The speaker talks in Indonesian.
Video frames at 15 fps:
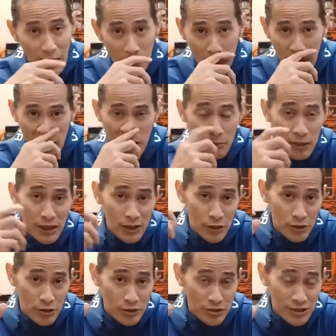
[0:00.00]
apakah
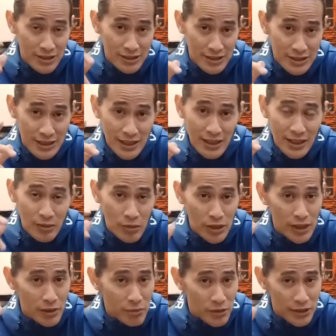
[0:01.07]
makronutrisinya
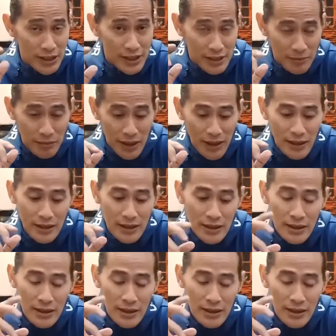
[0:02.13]
karbohidrat protein lemak